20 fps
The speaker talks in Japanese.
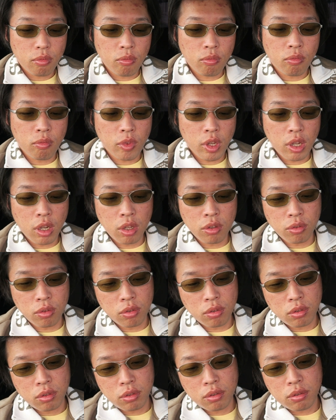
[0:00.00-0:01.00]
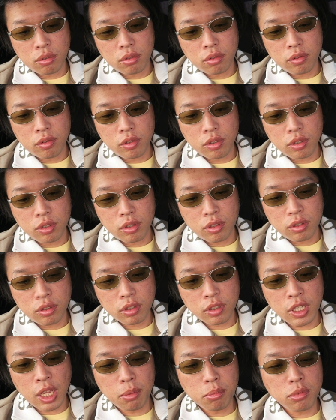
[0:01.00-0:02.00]
うんあの。
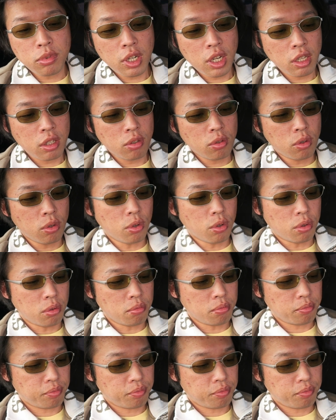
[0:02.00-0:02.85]
侍の、